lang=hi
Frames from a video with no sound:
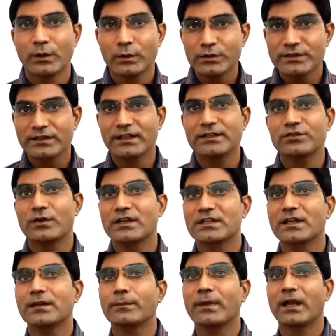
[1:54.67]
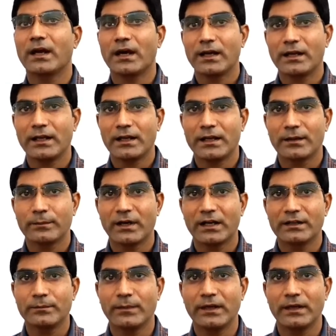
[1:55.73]
उस सिचुएशन में आने के
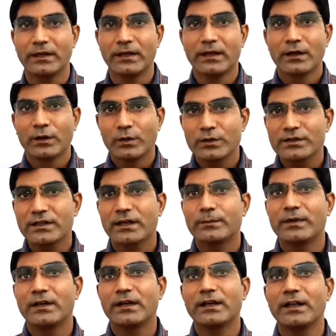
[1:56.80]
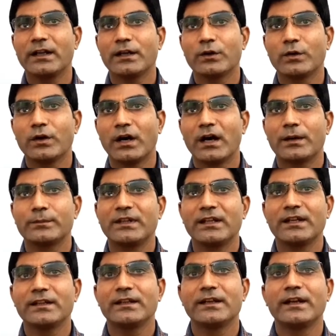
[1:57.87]
बाद में उस कमोडिटी को आप
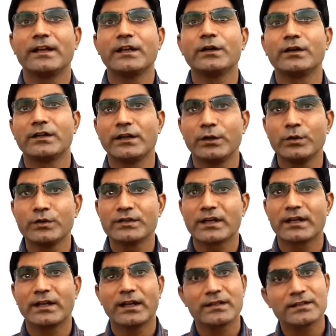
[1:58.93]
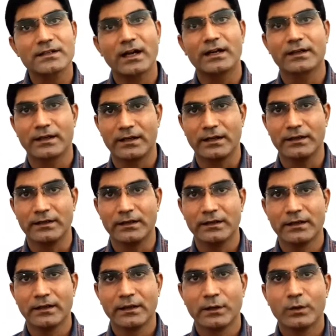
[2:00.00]
धीरे धीरे रिड्यूस करना स्टार्ट करेंगे
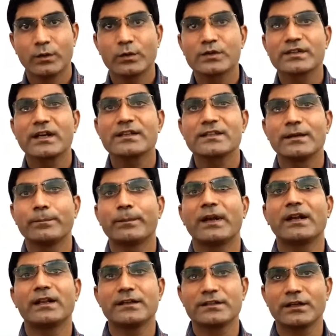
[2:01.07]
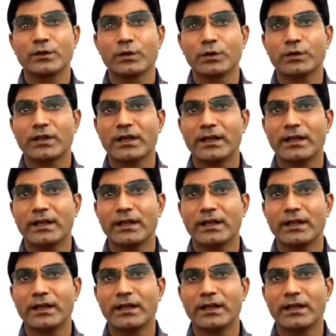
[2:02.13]
और उसका सिंपल रीजन होता